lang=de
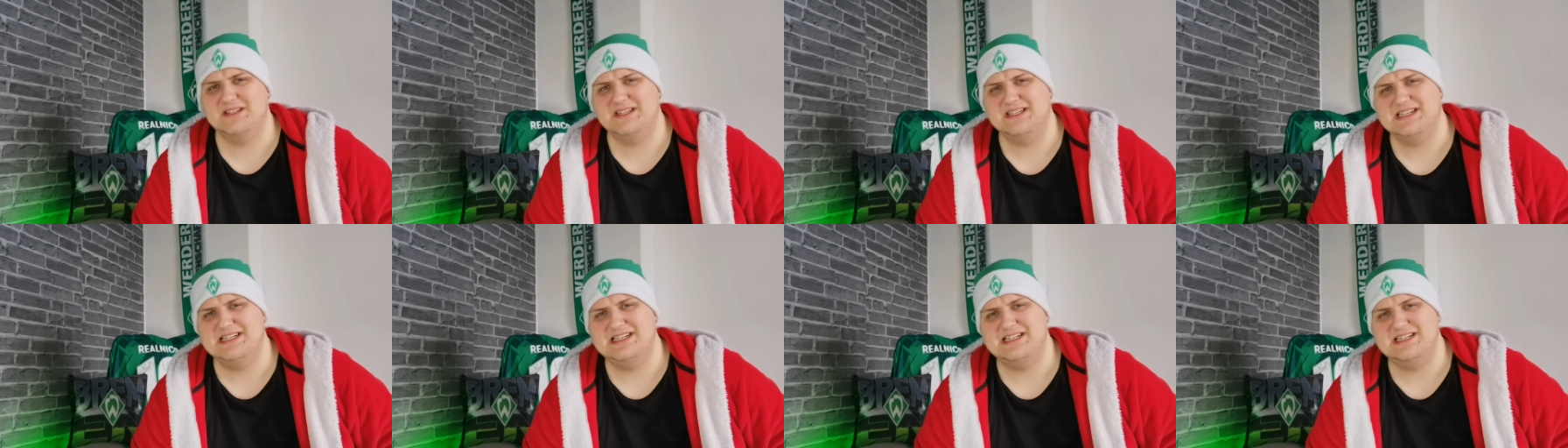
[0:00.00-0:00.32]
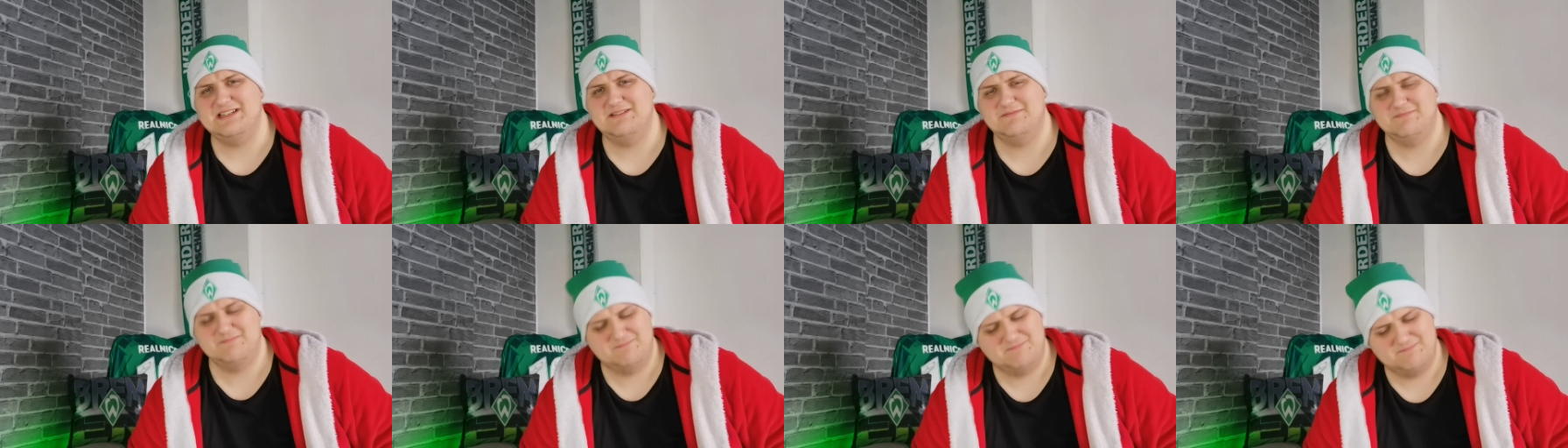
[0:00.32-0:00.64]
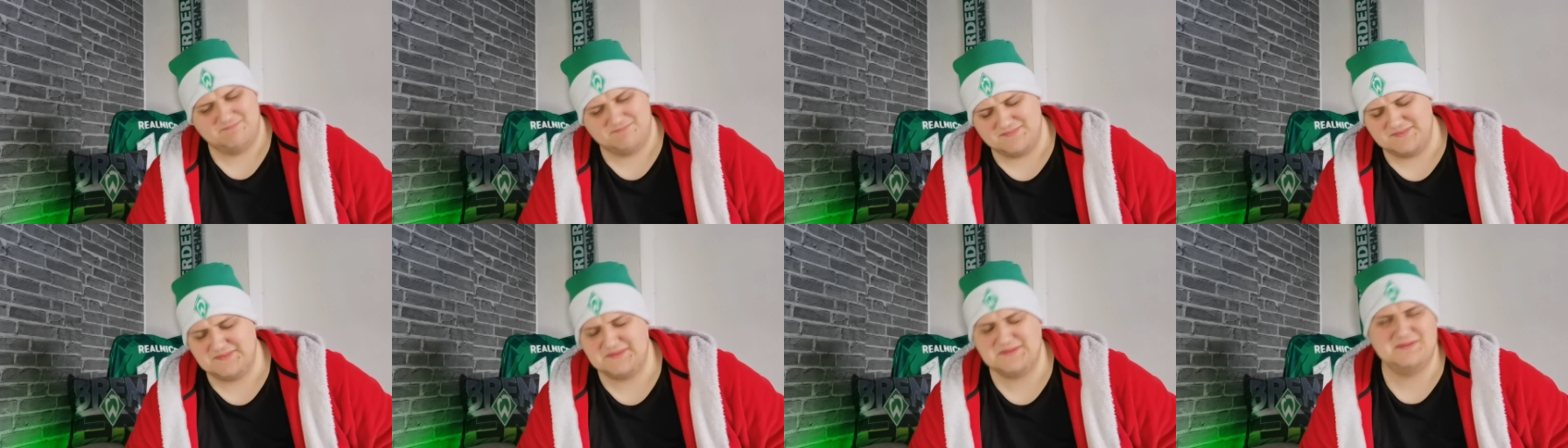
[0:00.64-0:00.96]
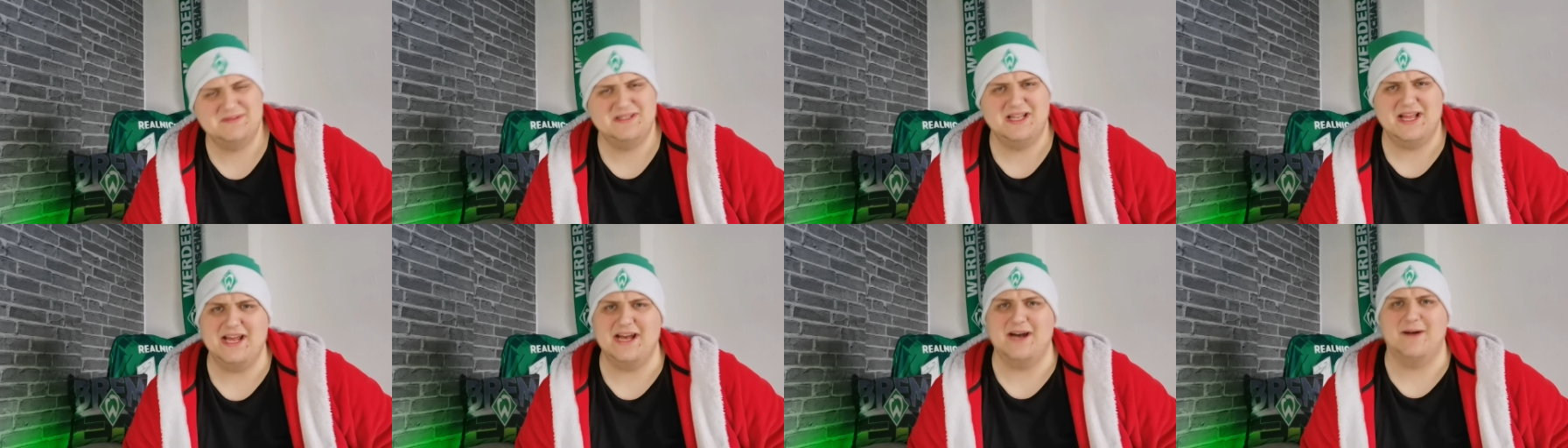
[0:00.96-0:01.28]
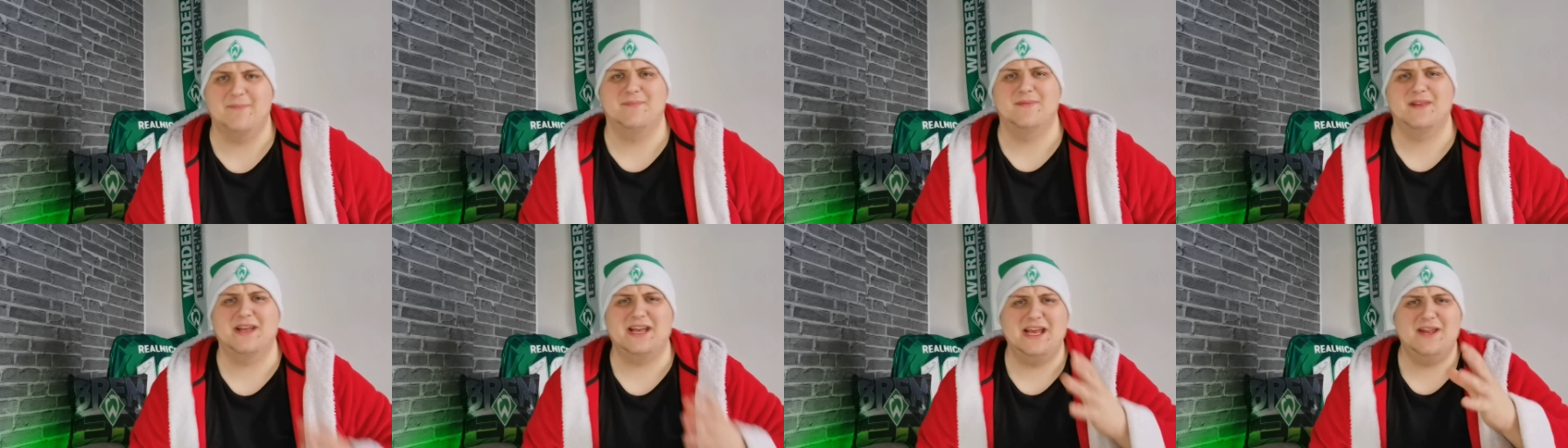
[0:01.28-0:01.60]
Äh,
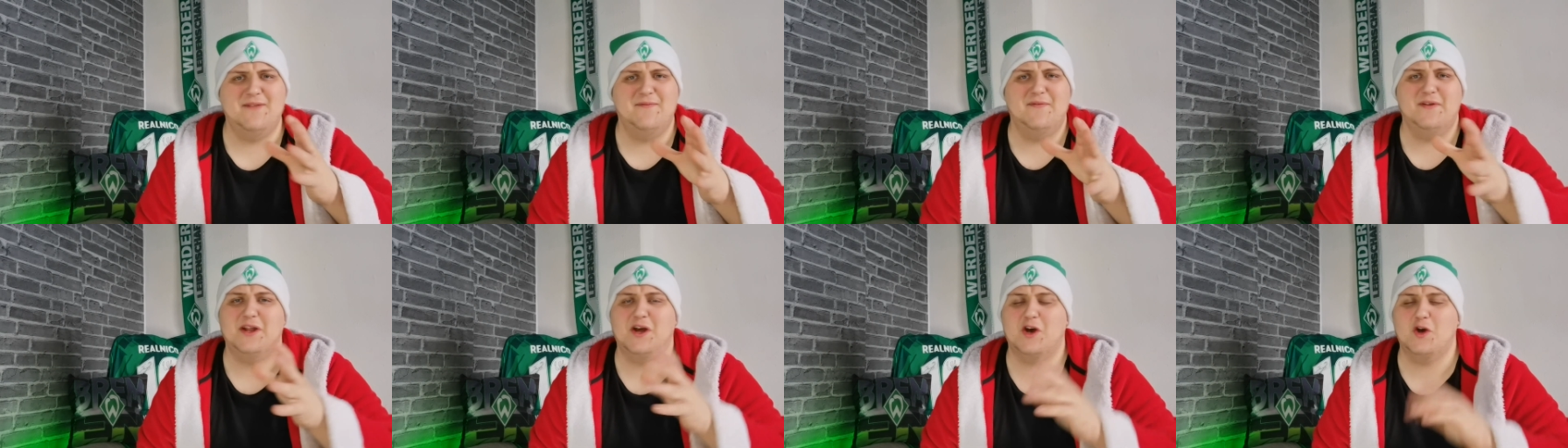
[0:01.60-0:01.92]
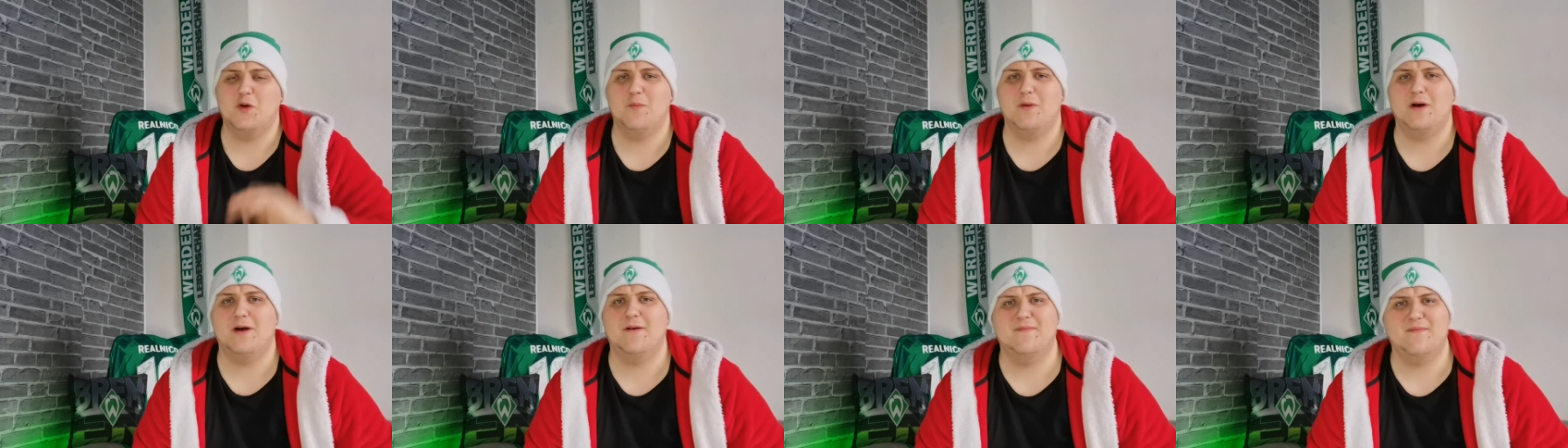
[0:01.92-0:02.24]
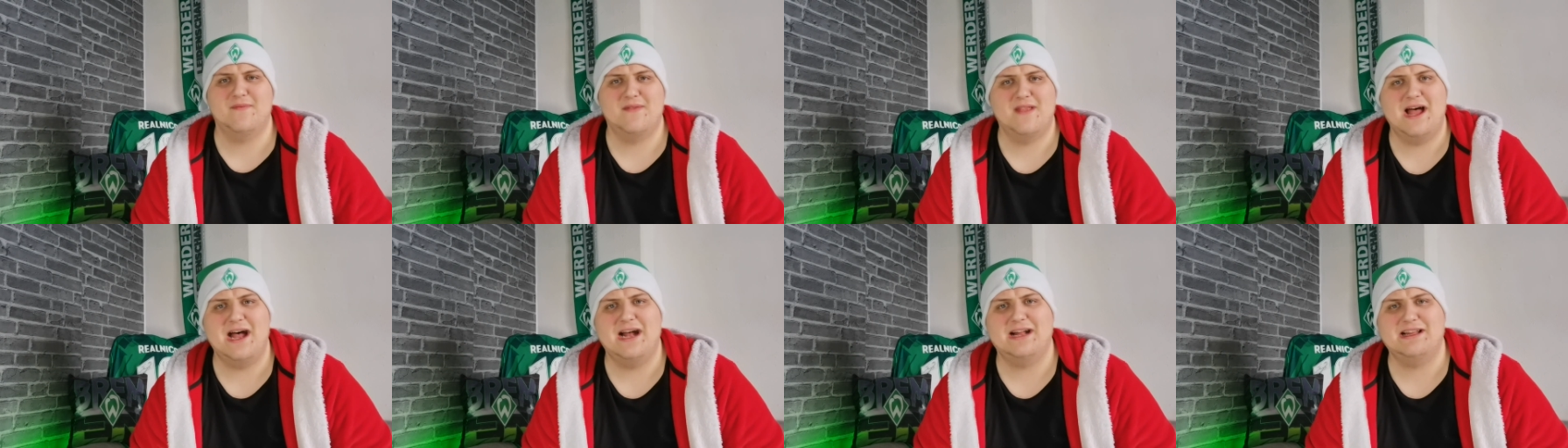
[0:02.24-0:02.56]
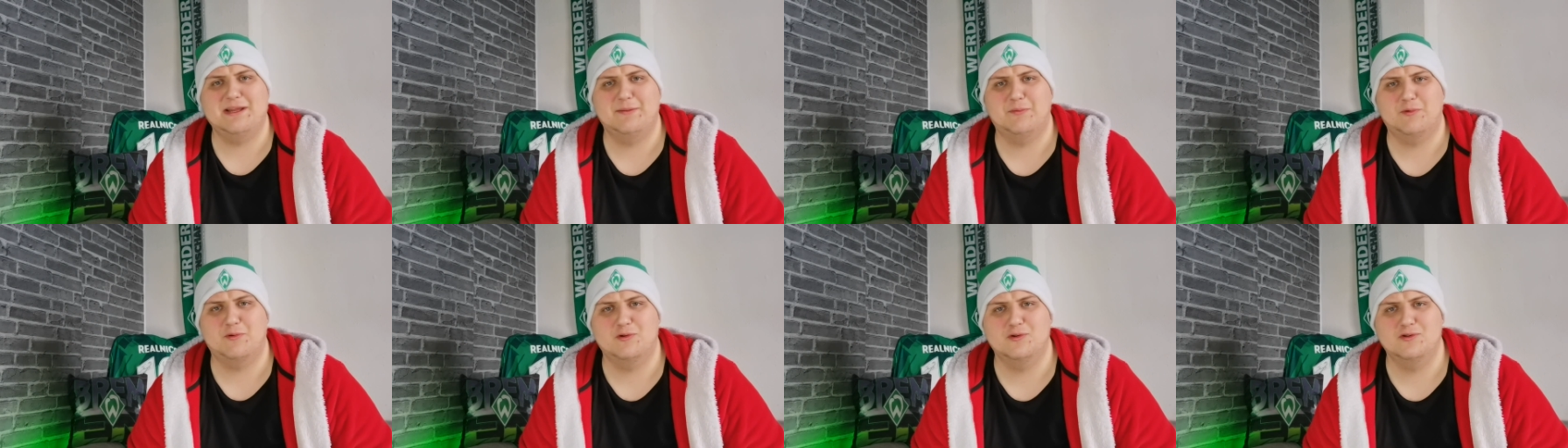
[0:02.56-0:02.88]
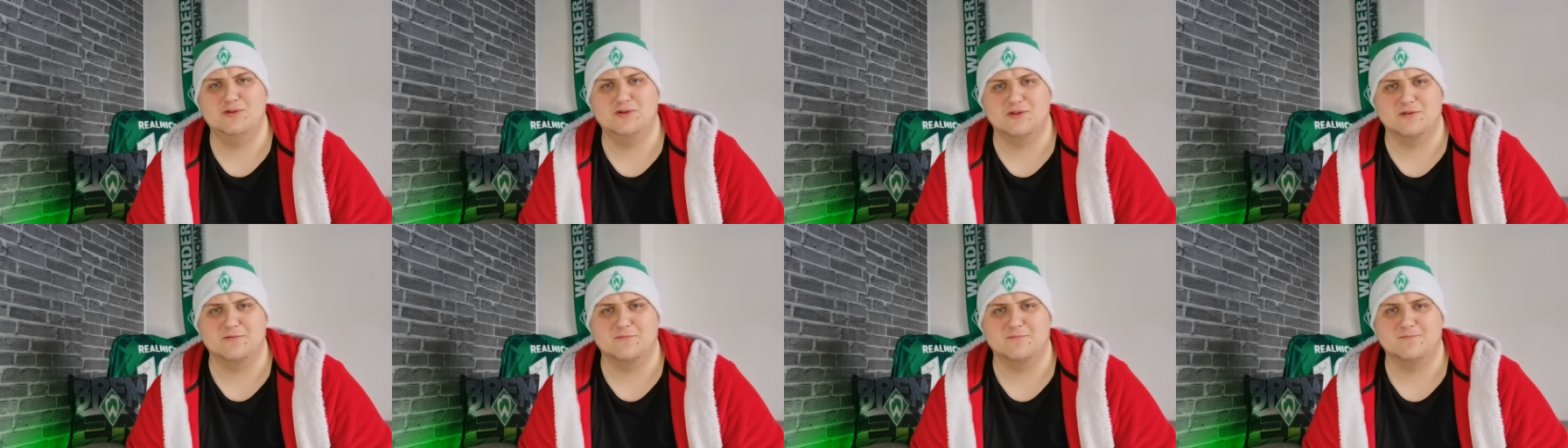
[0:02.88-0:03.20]
naja, reden wir darüber nach der
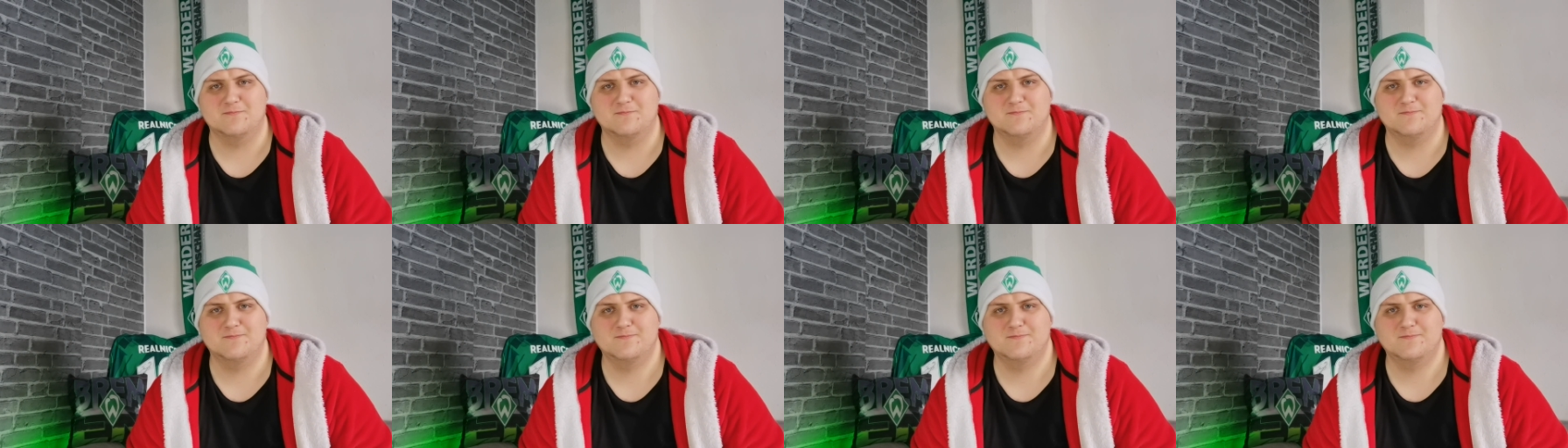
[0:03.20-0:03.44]
Begrüßung.